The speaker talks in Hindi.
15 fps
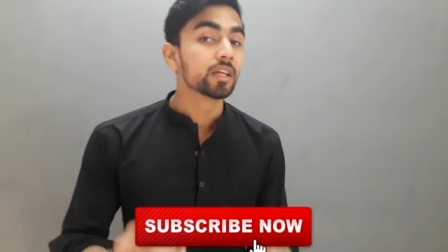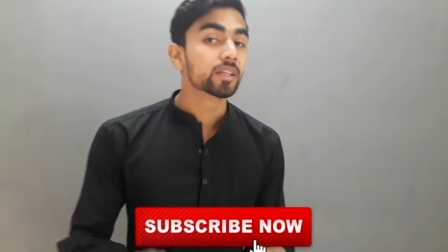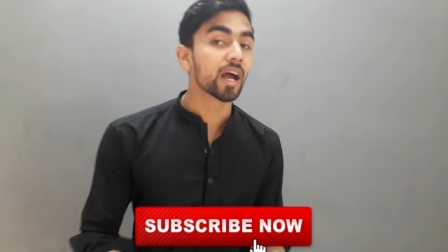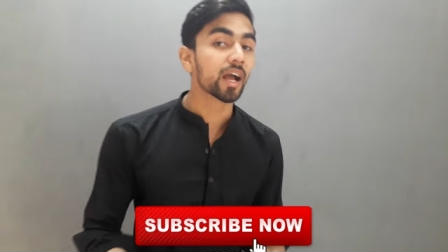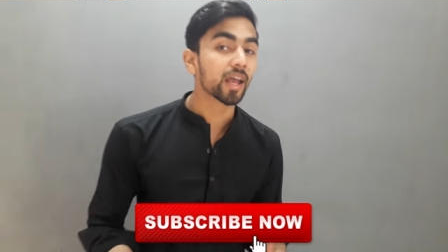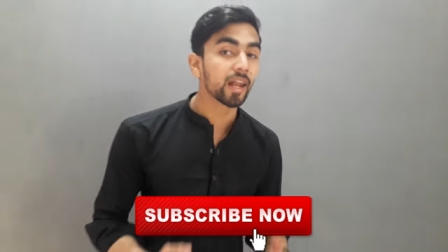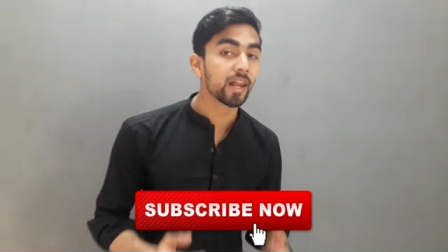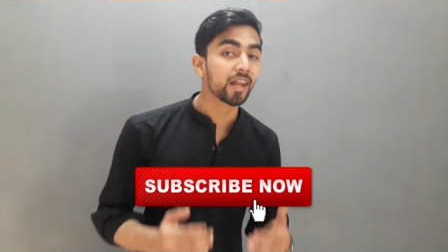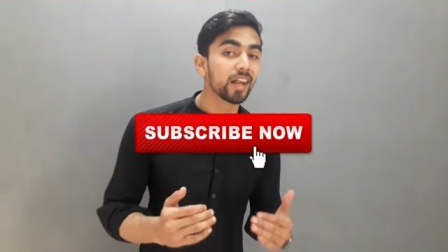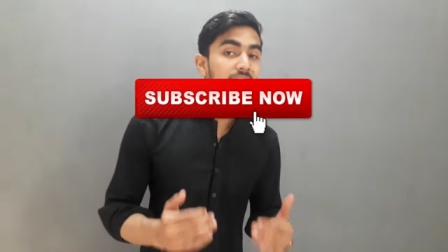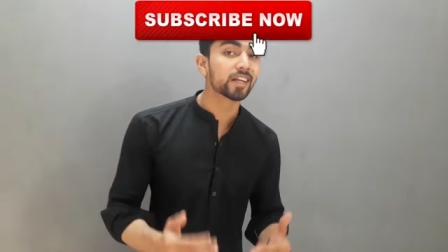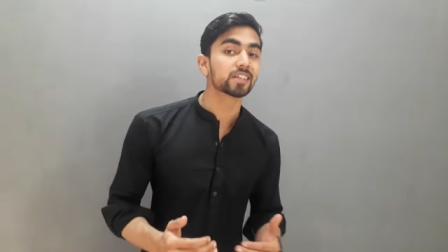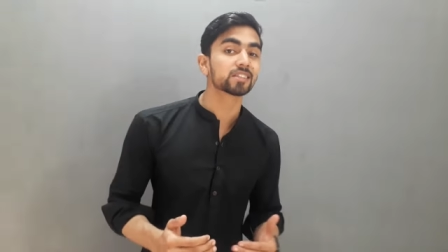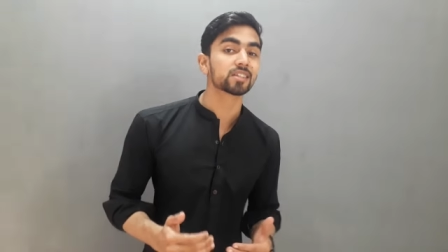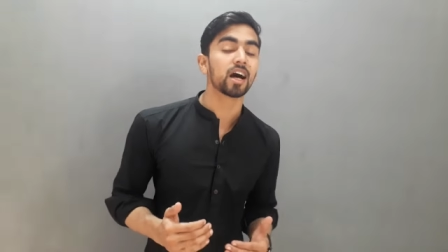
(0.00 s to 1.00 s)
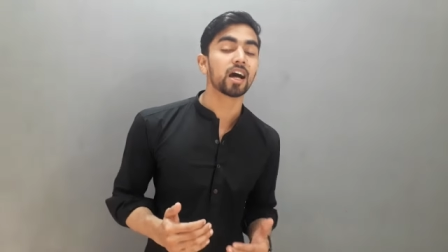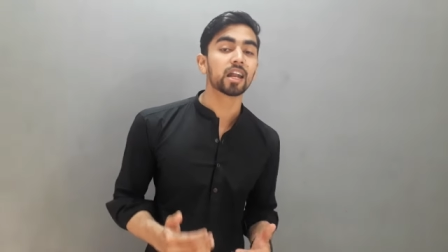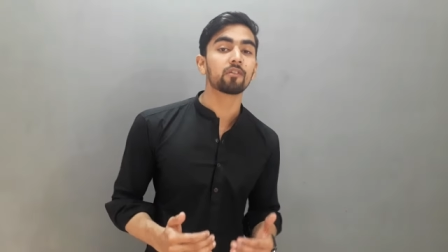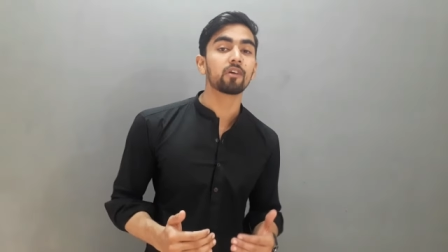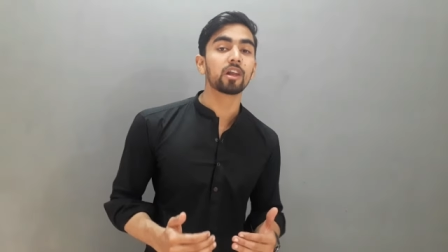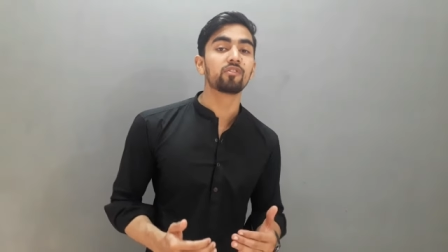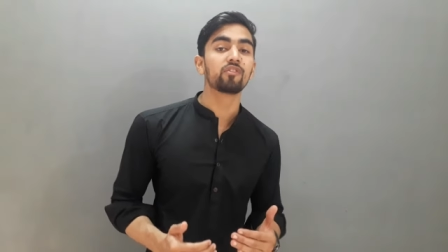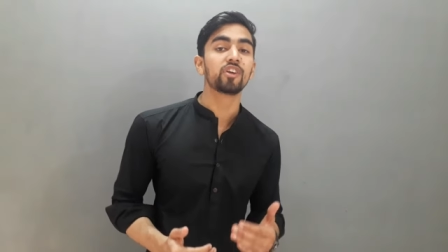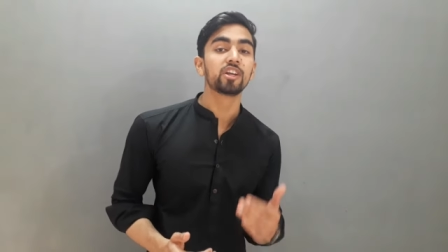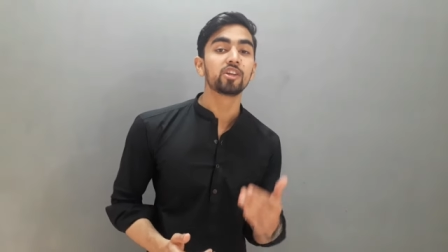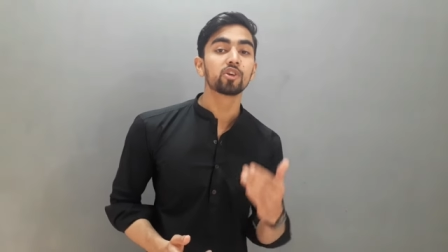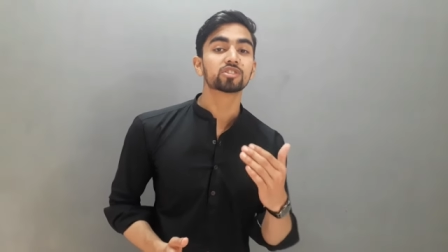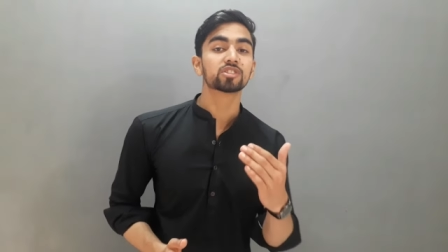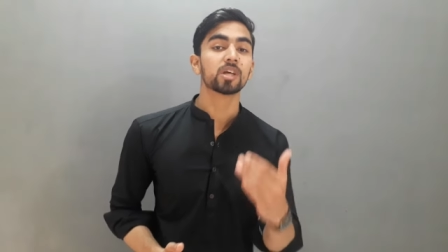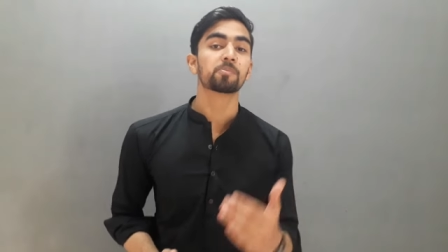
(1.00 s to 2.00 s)
ताकि लेटेस्ट आने वाली
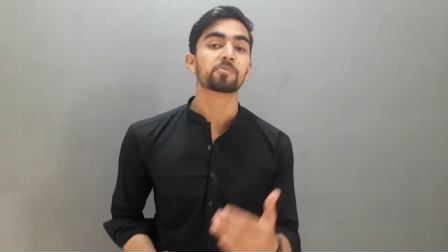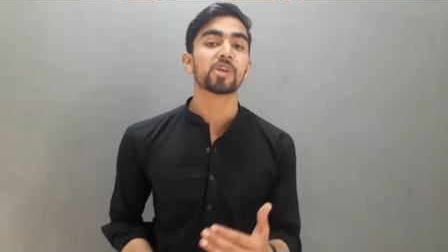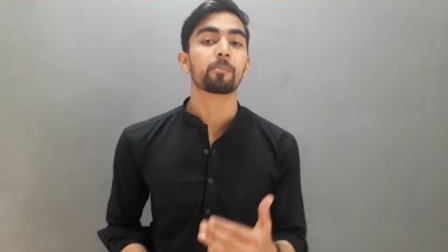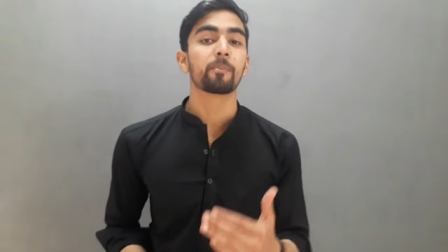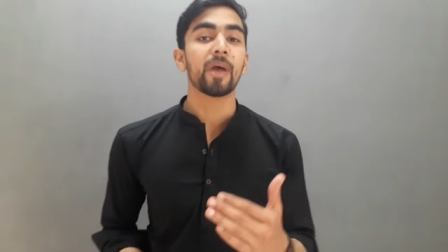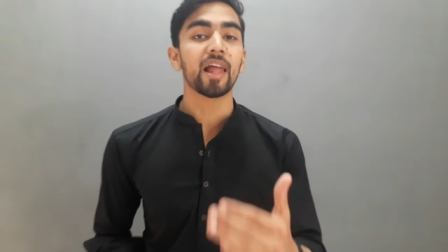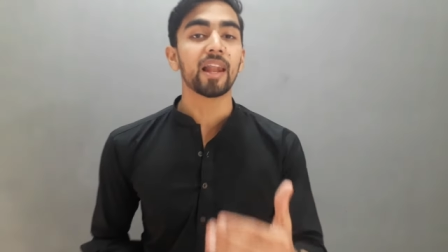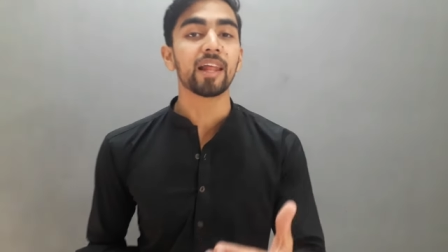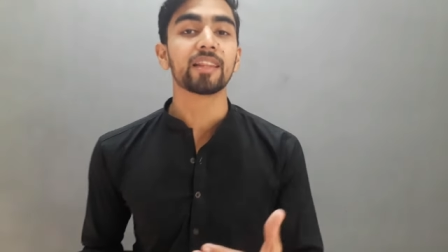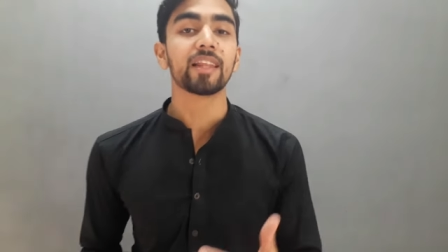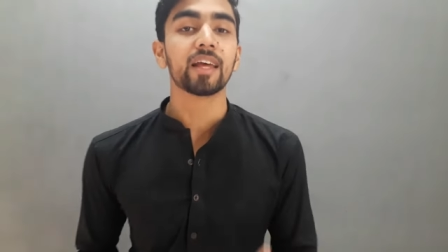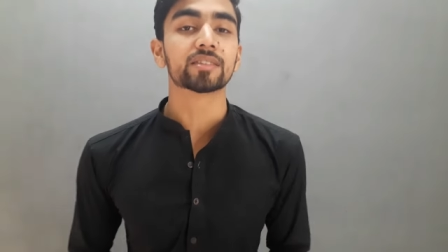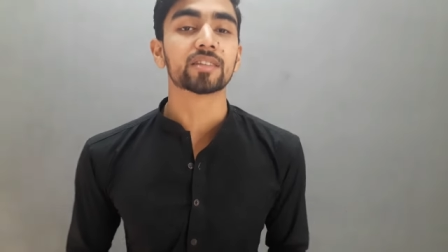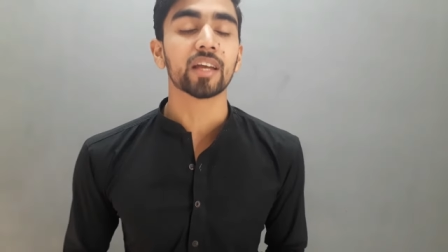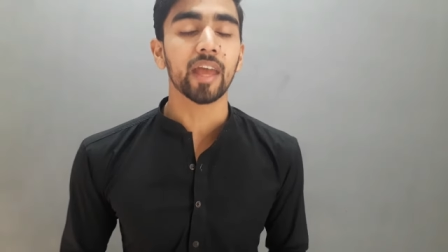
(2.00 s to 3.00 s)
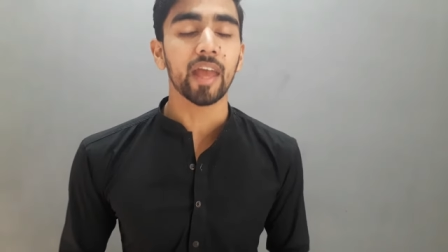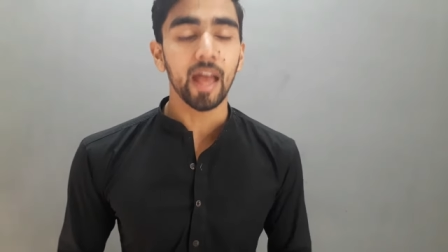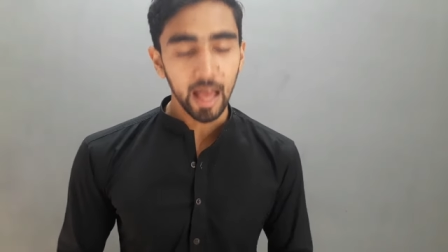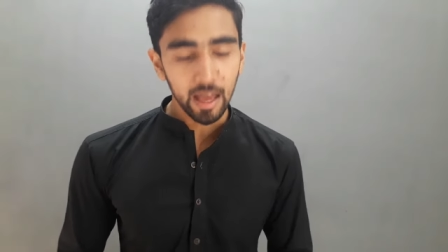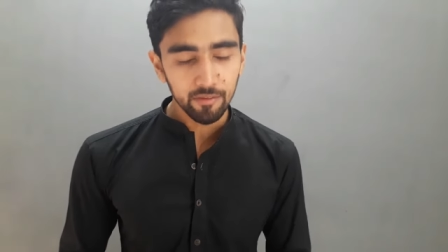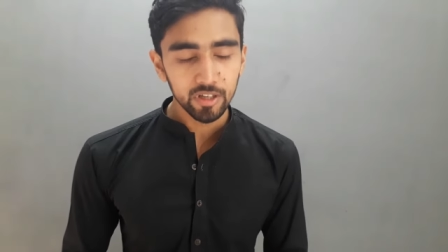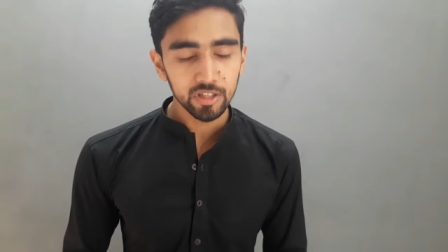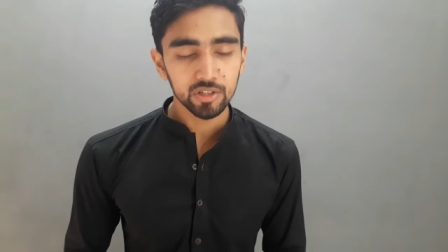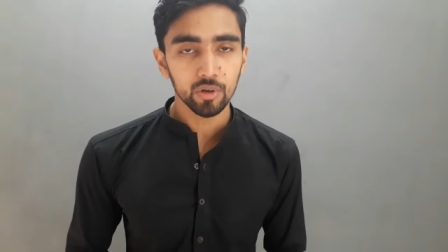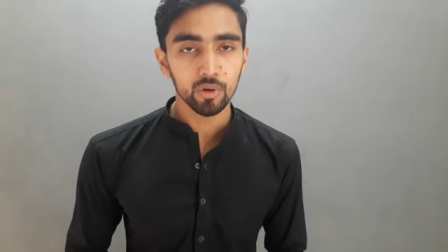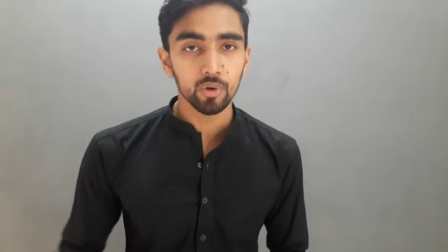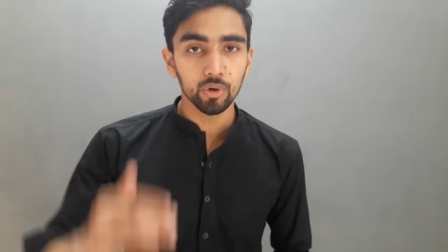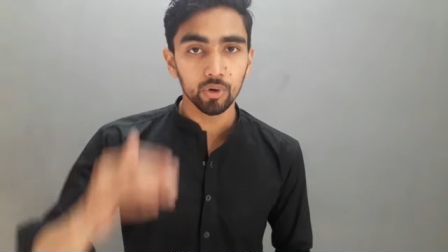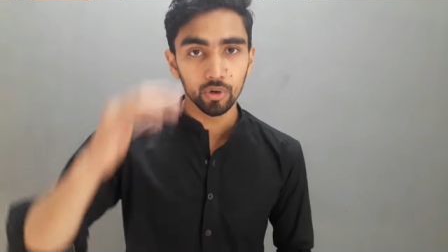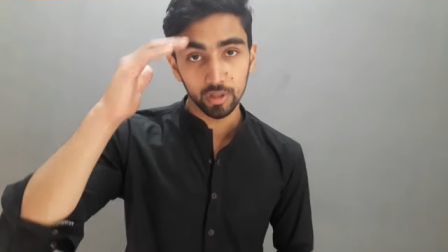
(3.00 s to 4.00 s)
वीडियो सबसे पहले देख सकें आई विश यू
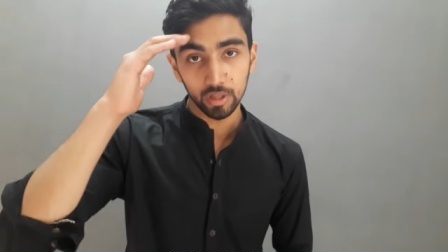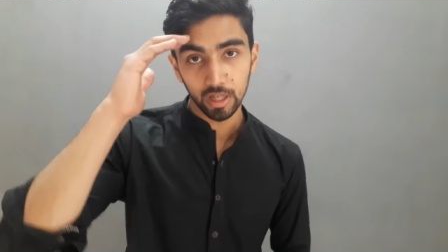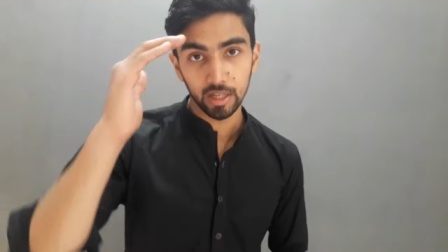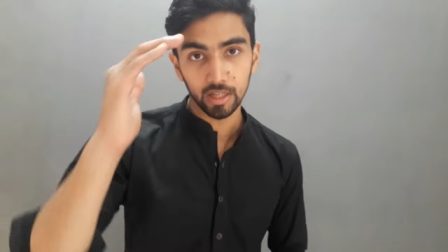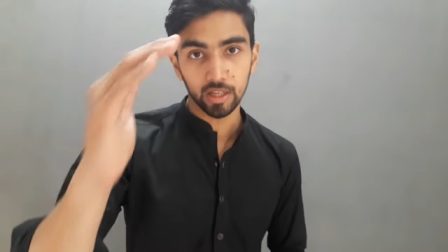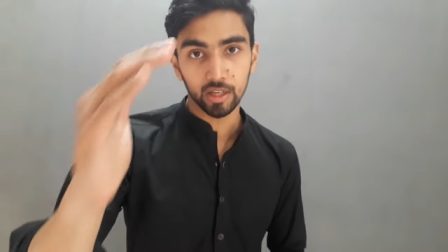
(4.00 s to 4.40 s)
लुक गुड टेक